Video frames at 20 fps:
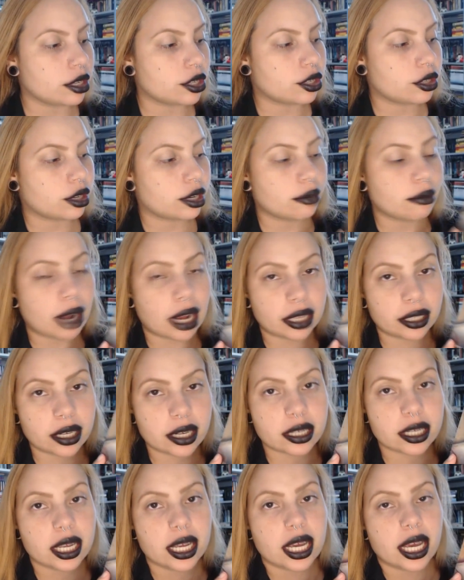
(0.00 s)
da editora
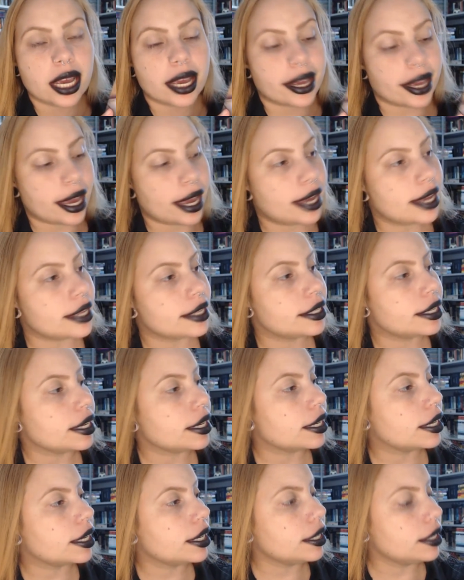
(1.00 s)
Madras, que é esse
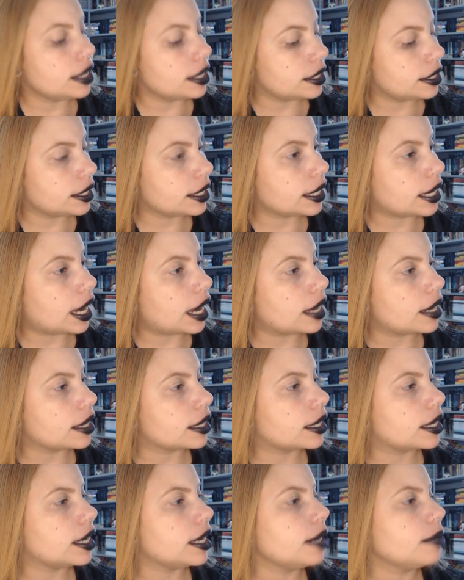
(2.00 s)
aqui, desse cara
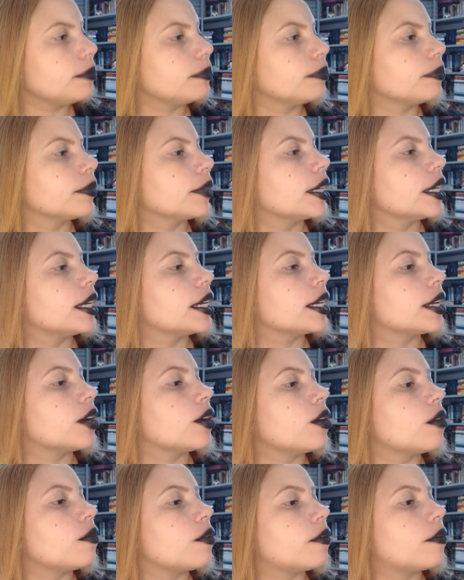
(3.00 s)
aqui, que
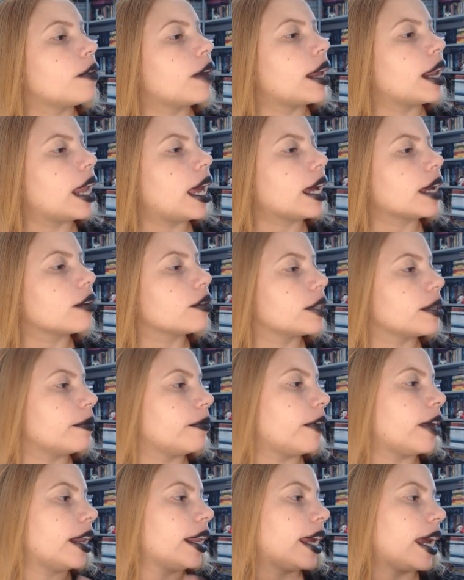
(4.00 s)
eu não vou falar, que eu
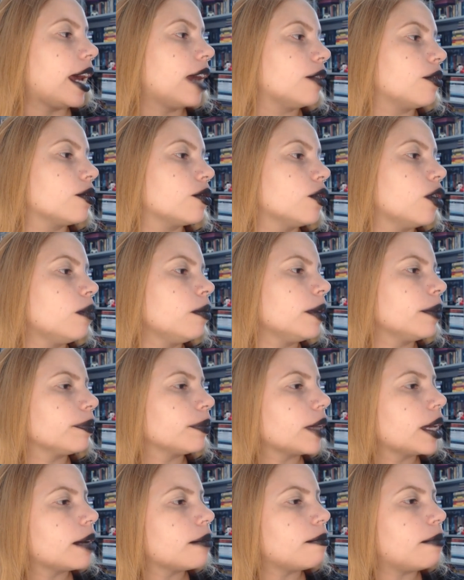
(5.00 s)
sempre falo errado os nomes.
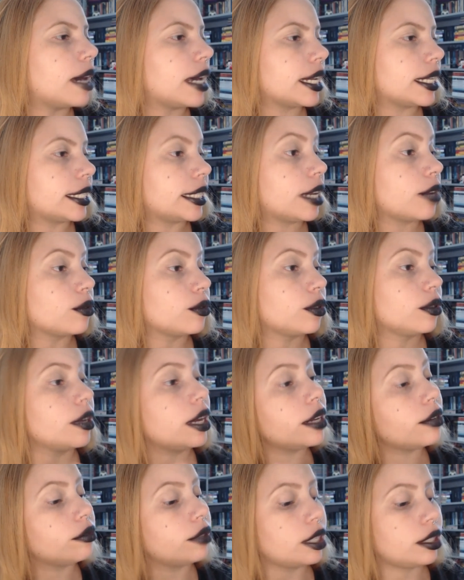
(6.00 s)
Baracelso.
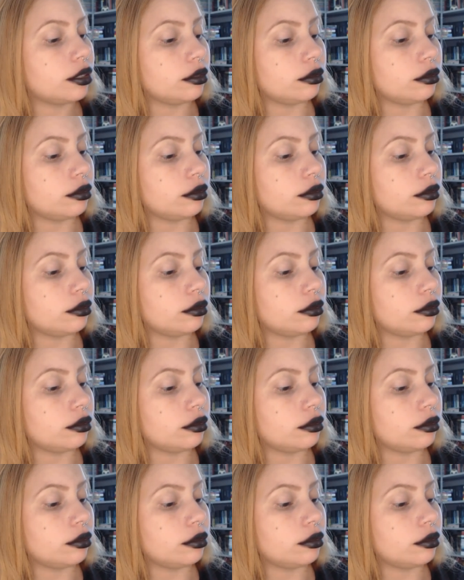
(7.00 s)
É, não tá